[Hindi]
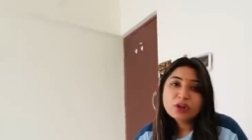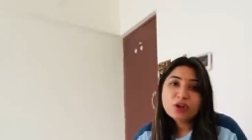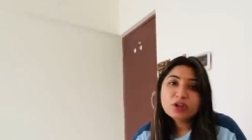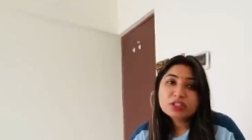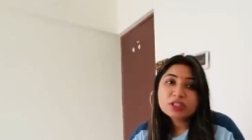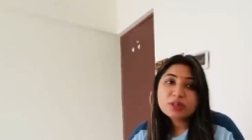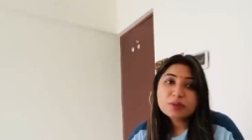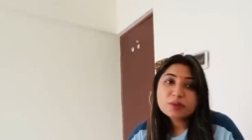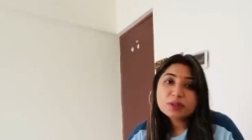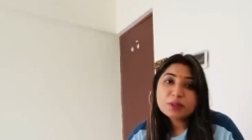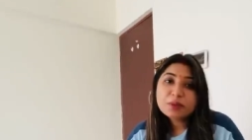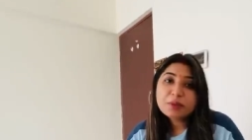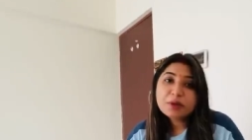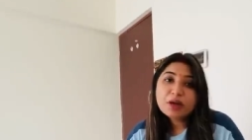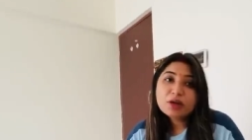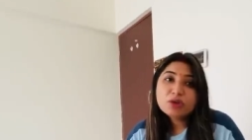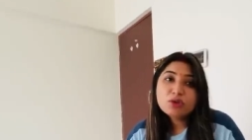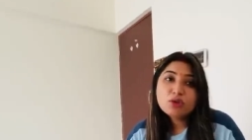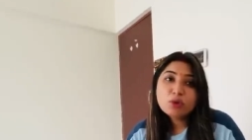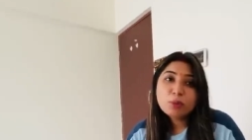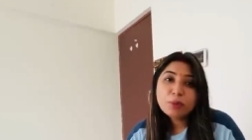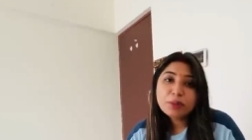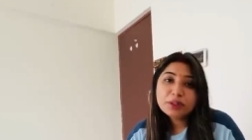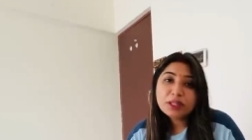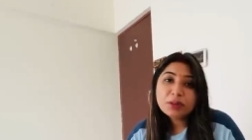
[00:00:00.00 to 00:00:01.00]
और सबसे बड़ा
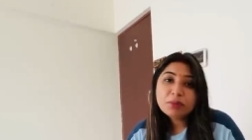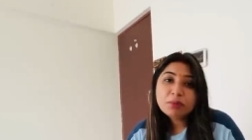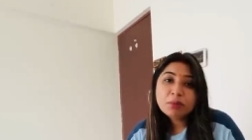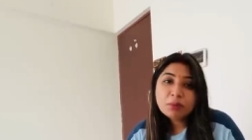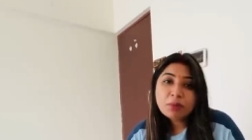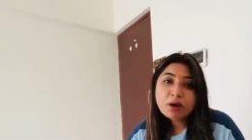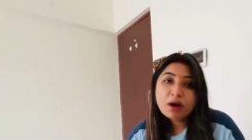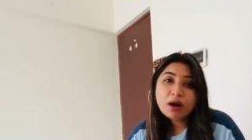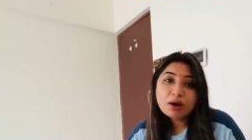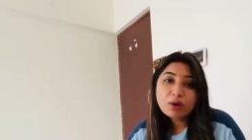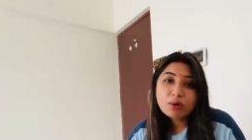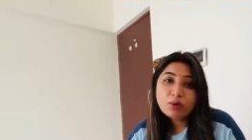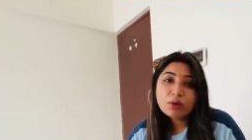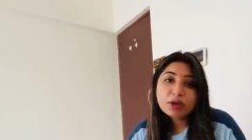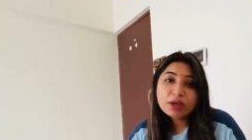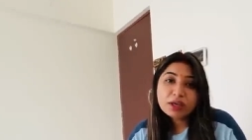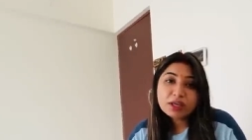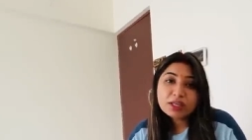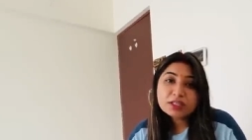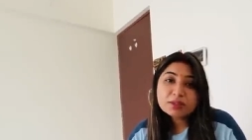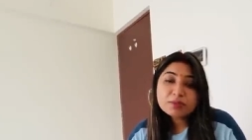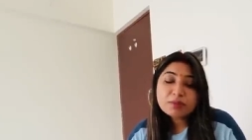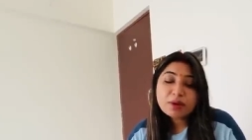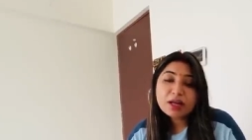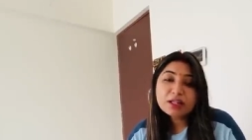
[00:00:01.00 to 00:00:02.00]
दुख पता है बीमार होके
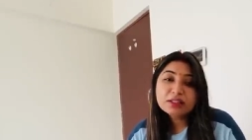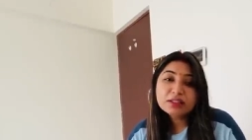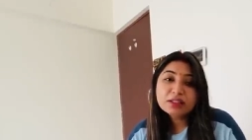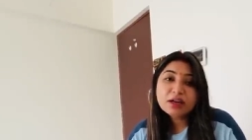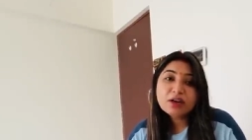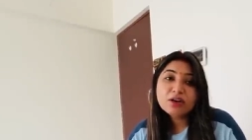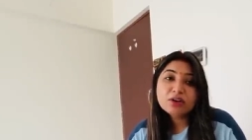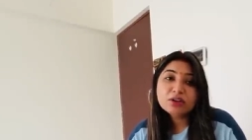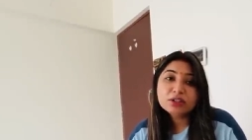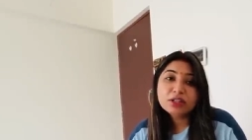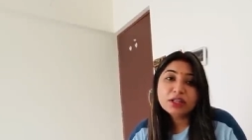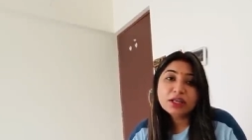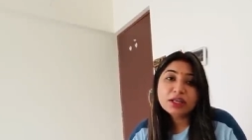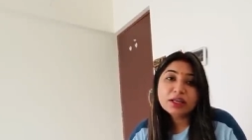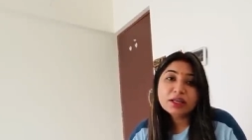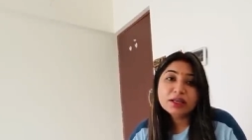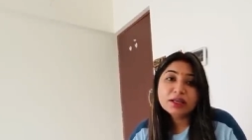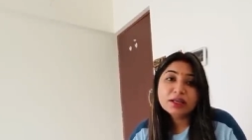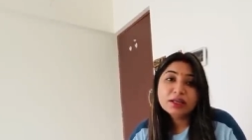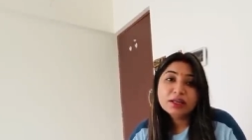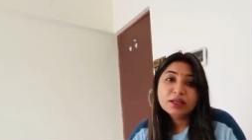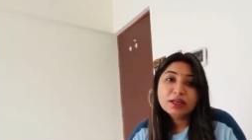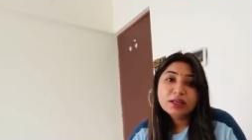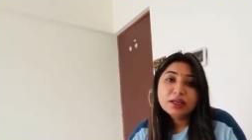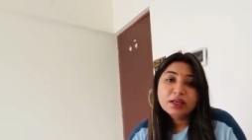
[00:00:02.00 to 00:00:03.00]
किस बात का होता है
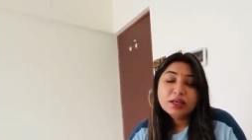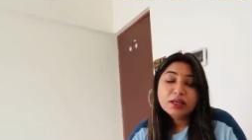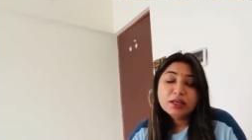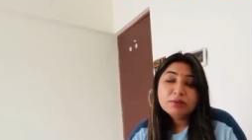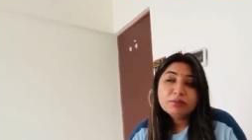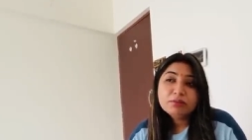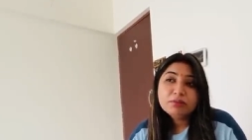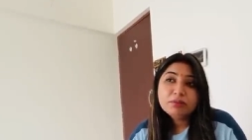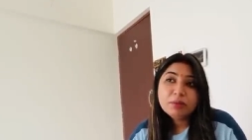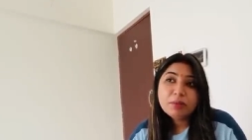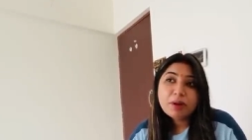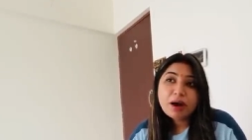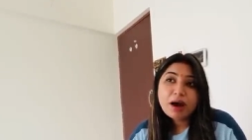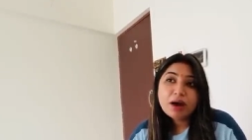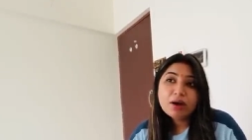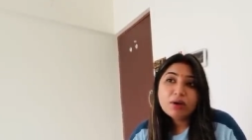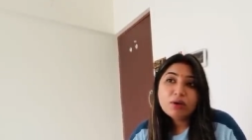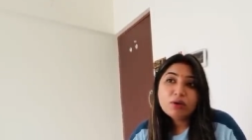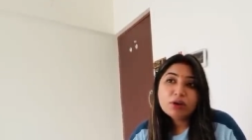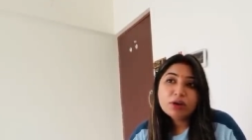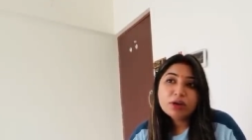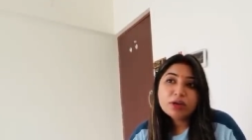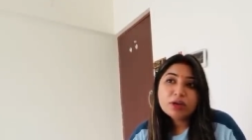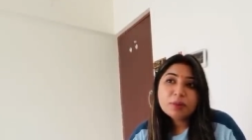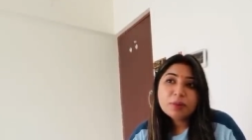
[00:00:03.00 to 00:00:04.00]
बीमार
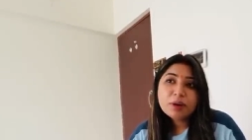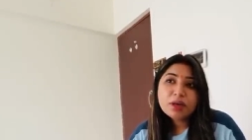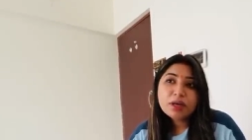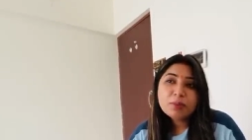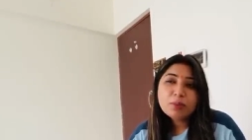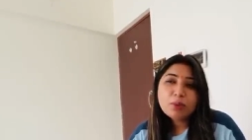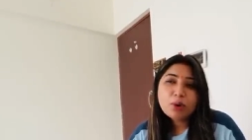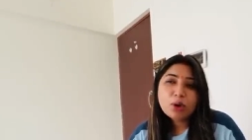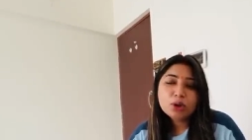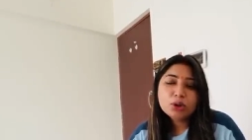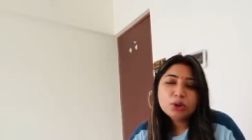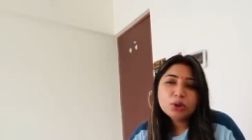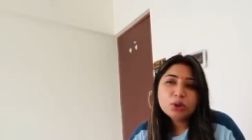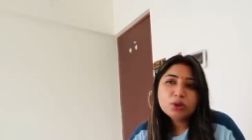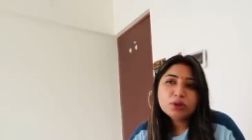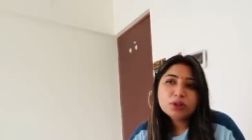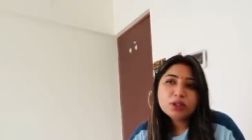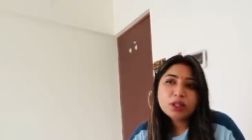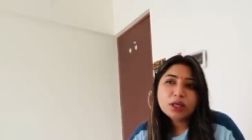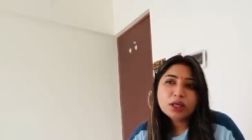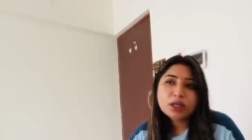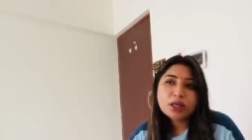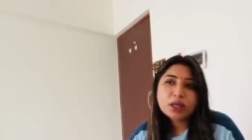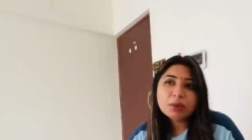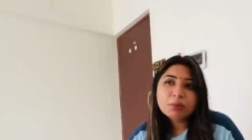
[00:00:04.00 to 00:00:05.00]
होके ना मैंने बहुत लोग
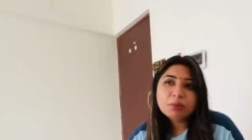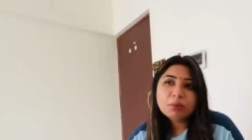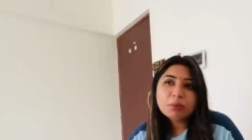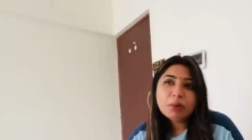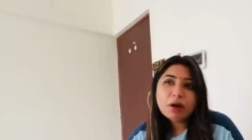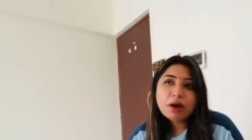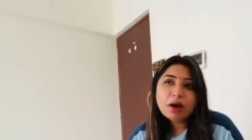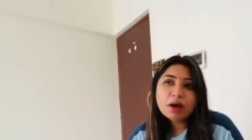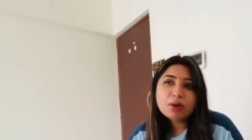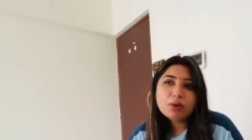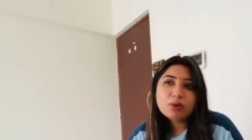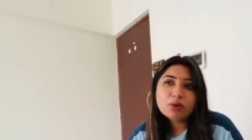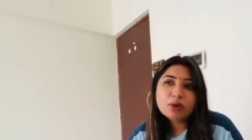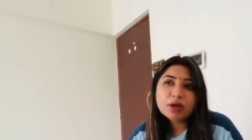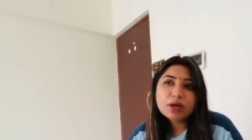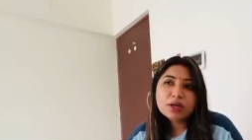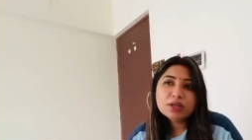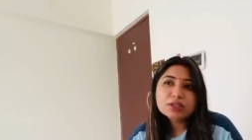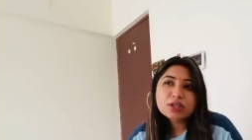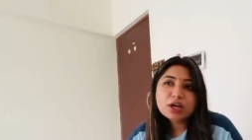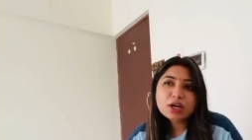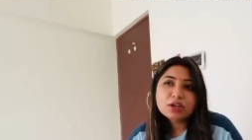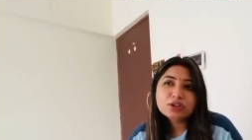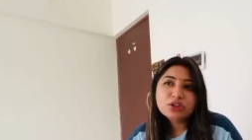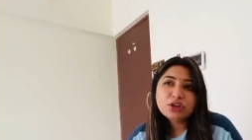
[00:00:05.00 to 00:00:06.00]
देखे हैं बीमार हो गए
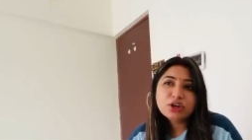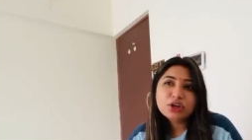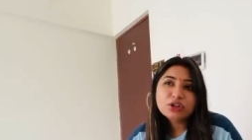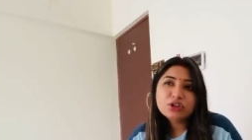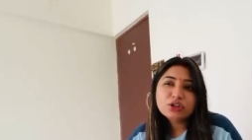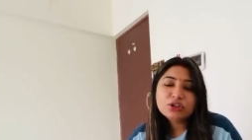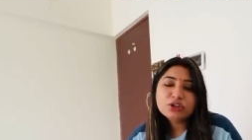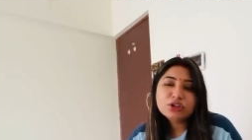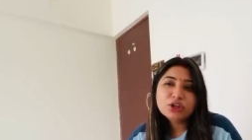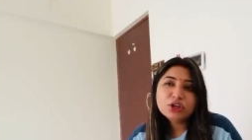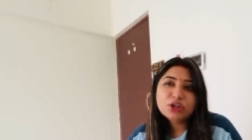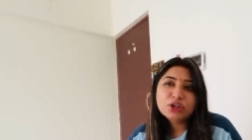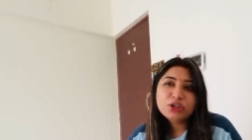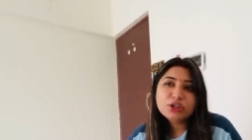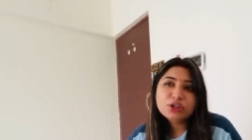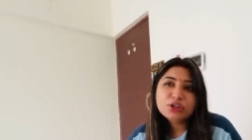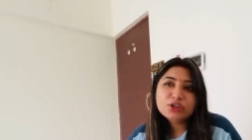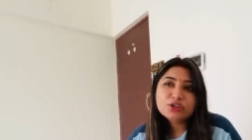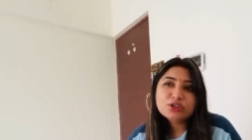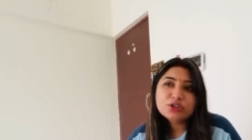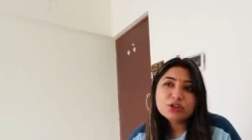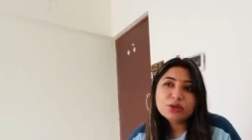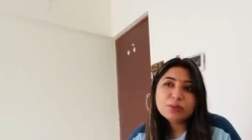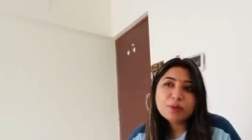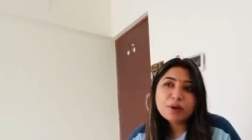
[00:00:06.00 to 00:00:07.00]
सात आठ दिन के लिए
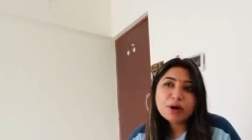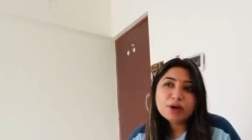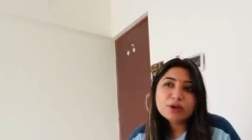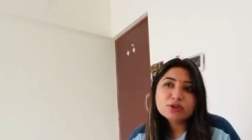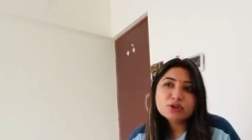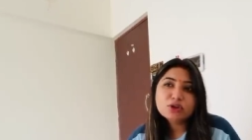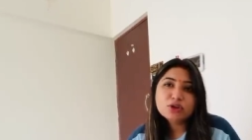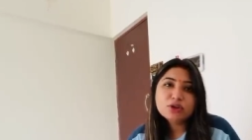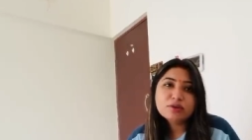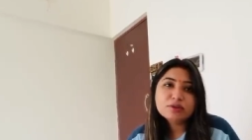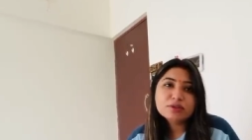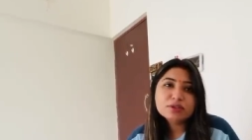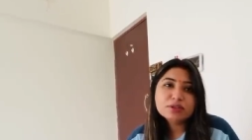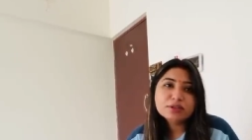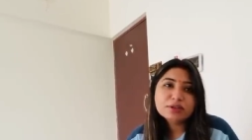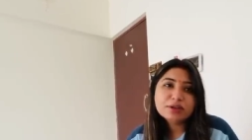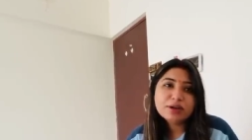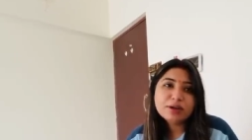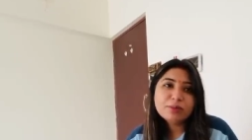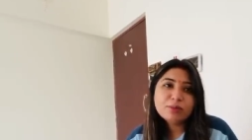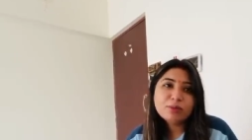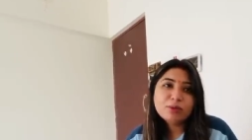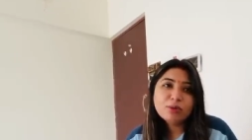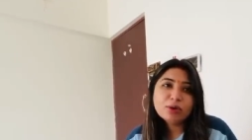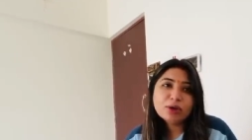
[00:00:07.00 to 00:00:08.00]
जी पाँच किलो वजन
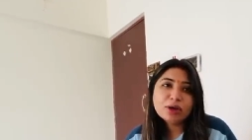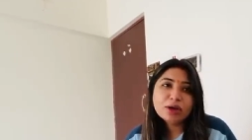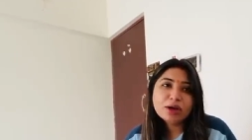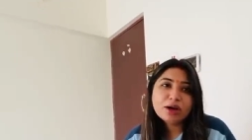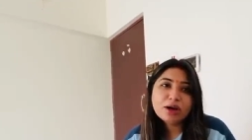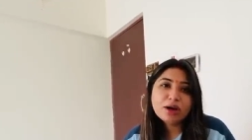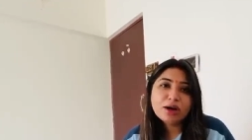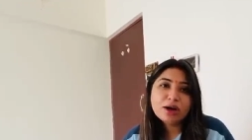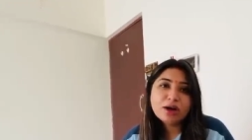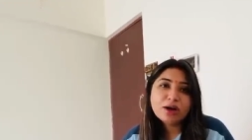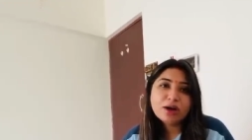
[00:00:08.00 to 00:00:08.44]
कम हो गया